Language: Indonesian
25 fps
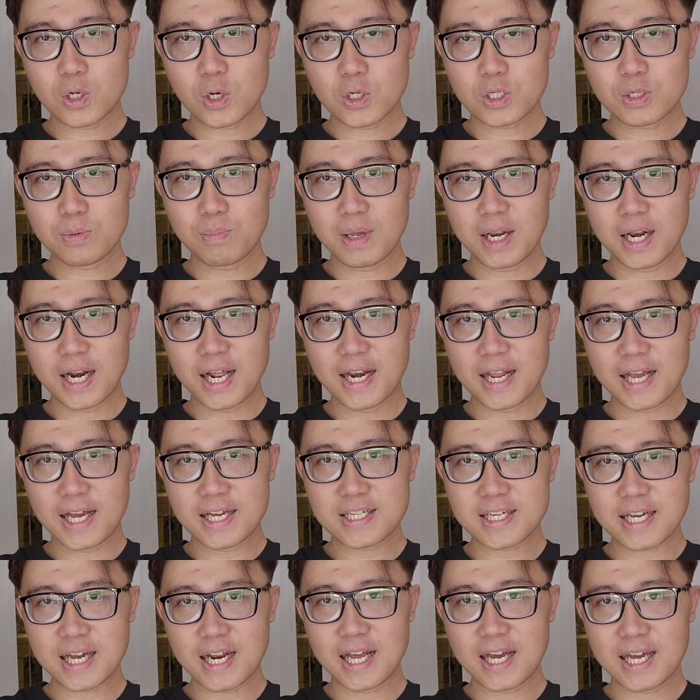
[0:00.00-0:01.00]
sembilan ya
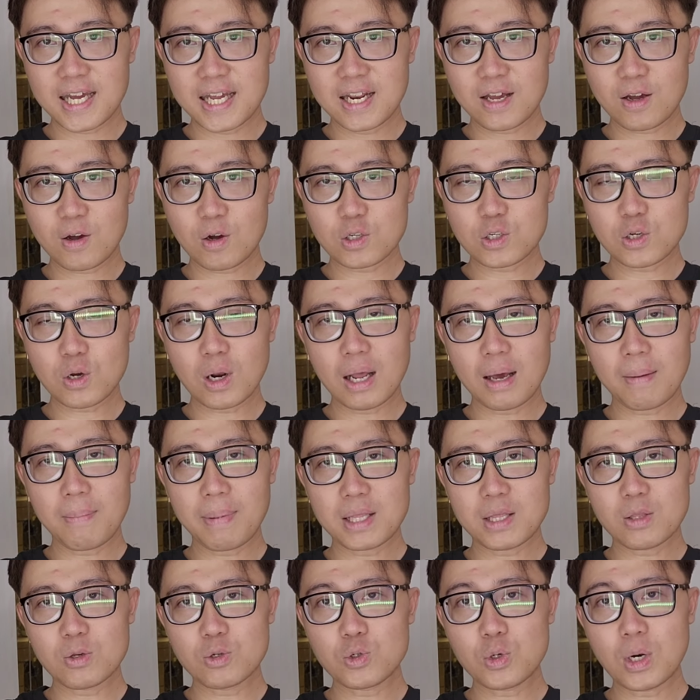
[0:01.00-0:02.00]
sekali lagi di
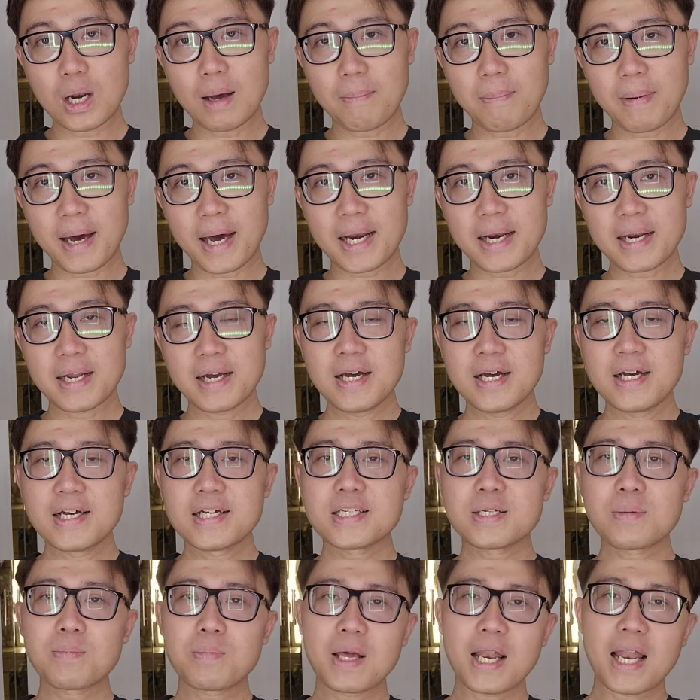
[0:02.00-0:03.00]
0878
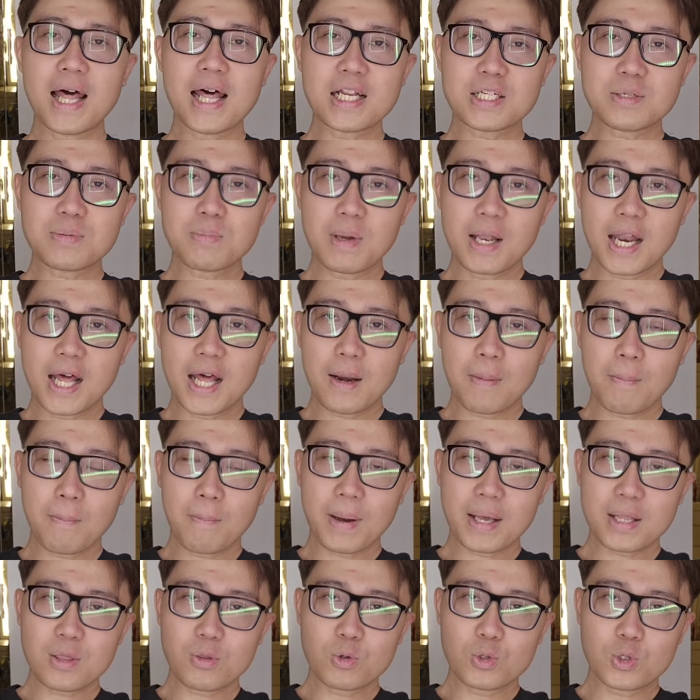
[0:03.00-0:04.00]

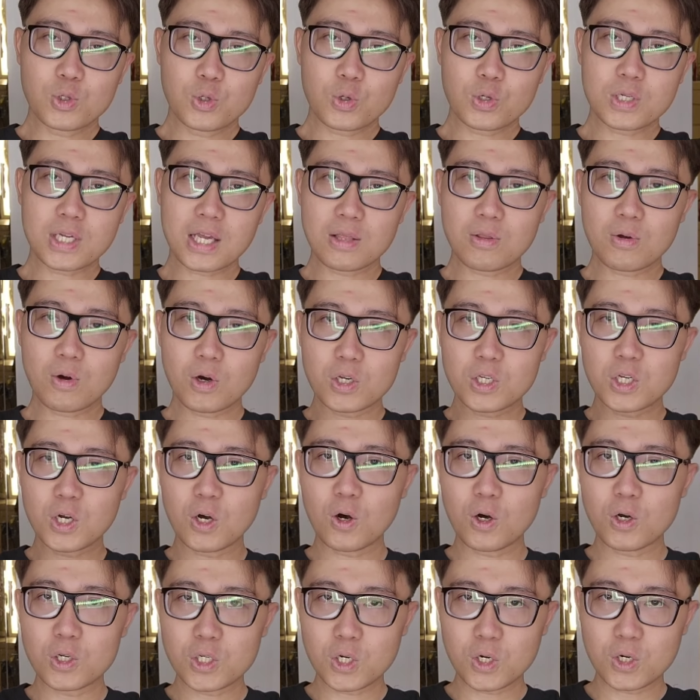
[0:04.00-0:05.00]
9947
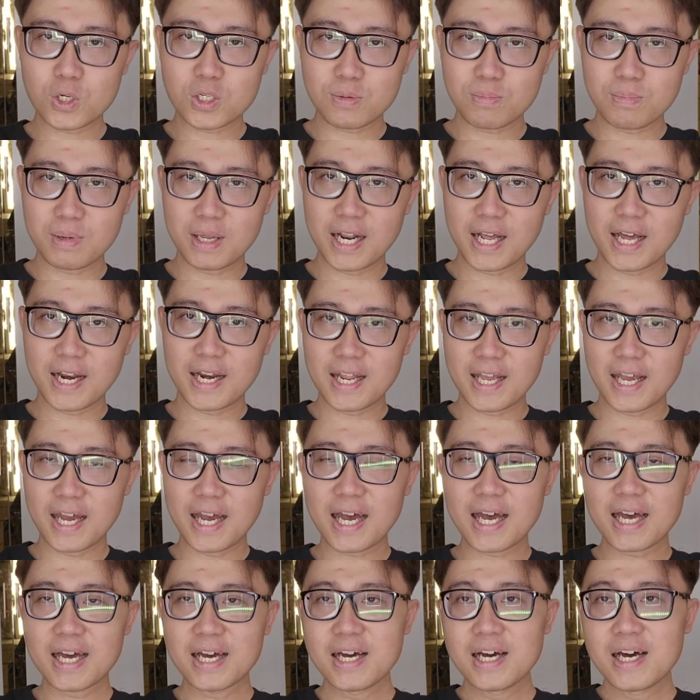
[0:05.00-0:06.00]
sembilan ya
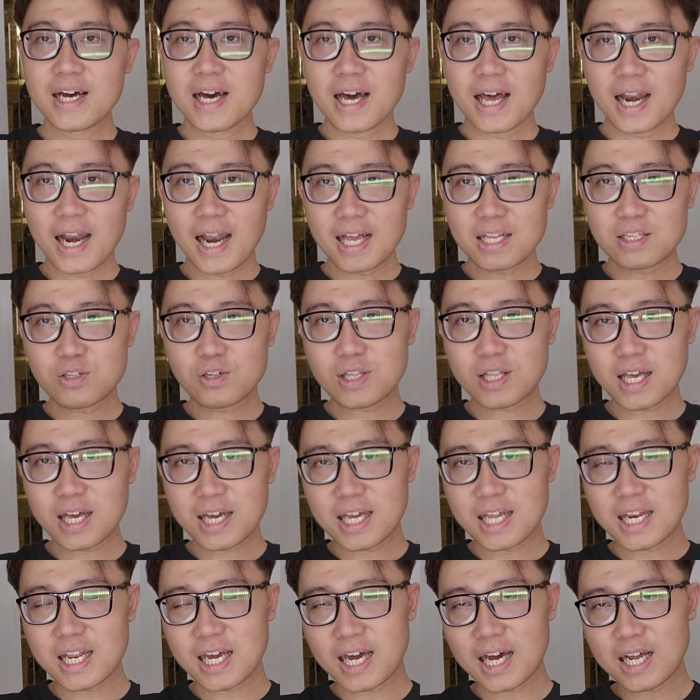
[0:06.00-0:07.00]
lanjut
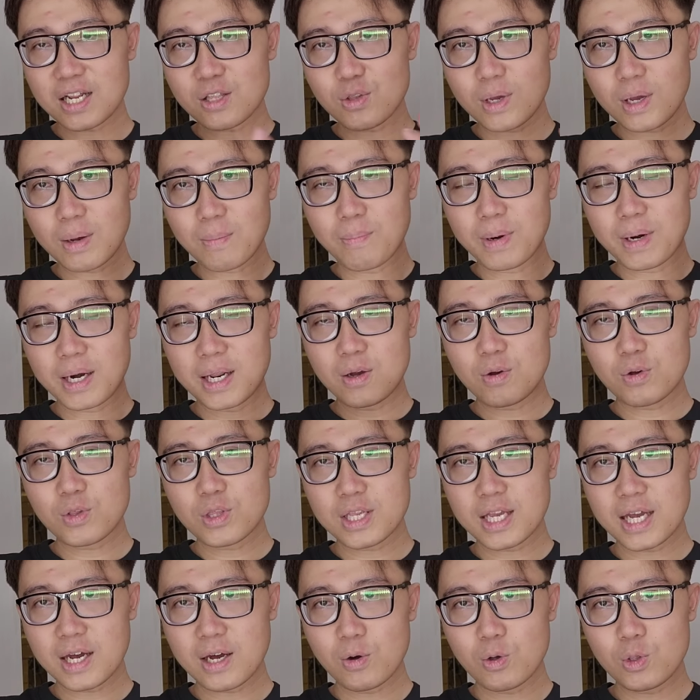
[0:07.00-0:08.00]
lagi di kartu yang
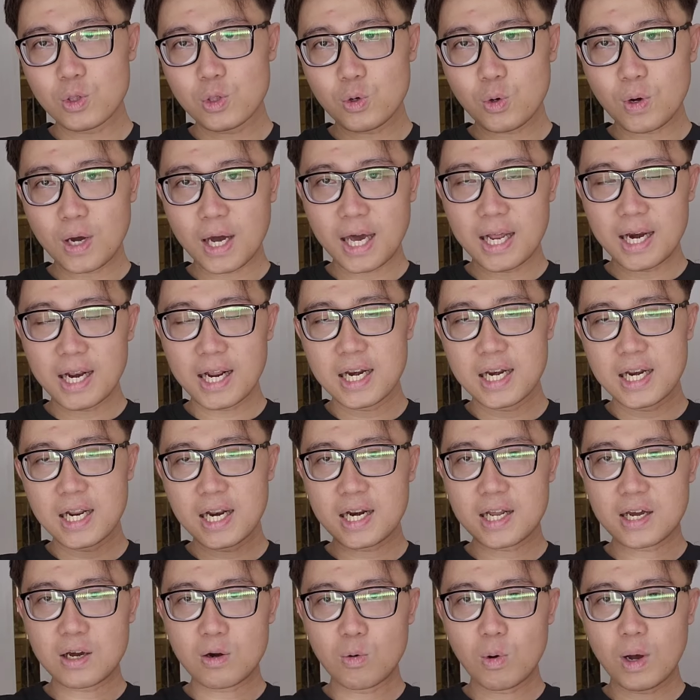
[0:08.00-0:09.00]
berikutnya untuk karir
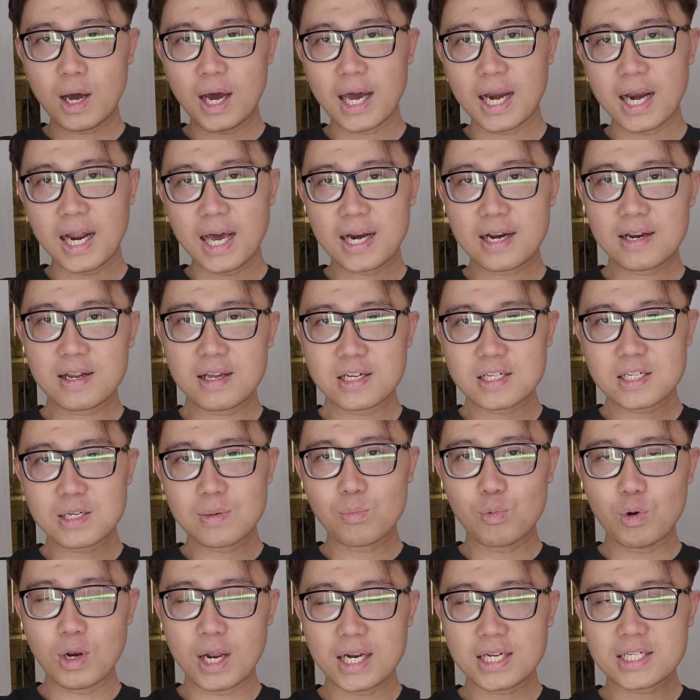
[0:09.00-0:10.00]
dan keuangan Aries
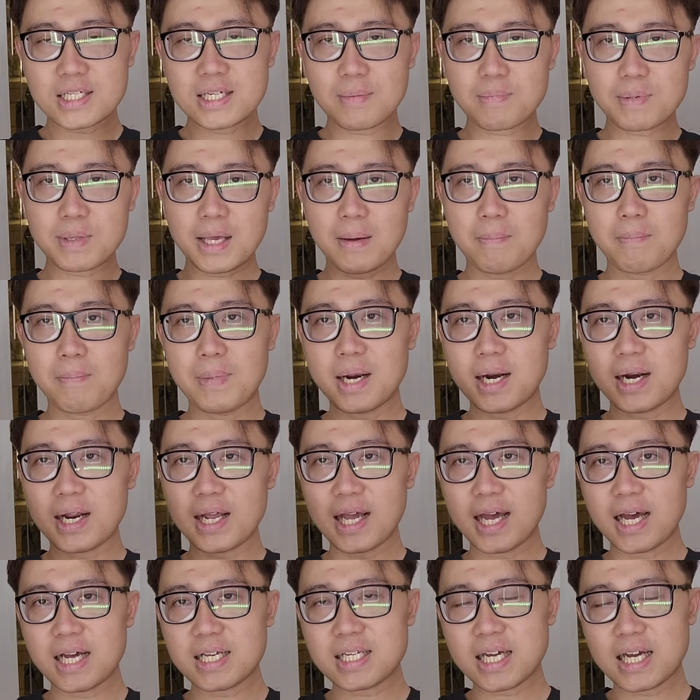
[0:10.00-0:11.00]
di bulan September
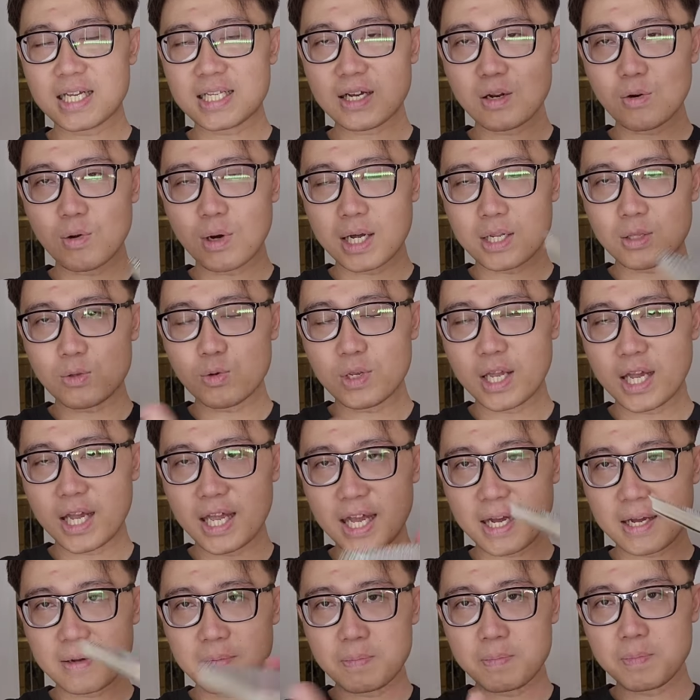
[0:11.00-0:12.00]
ya saya acak kartunya
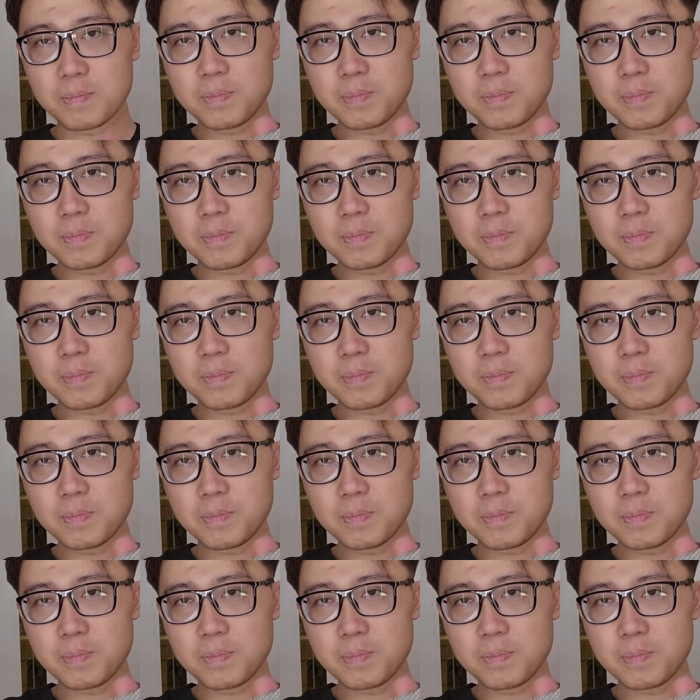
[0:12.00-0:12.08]
ya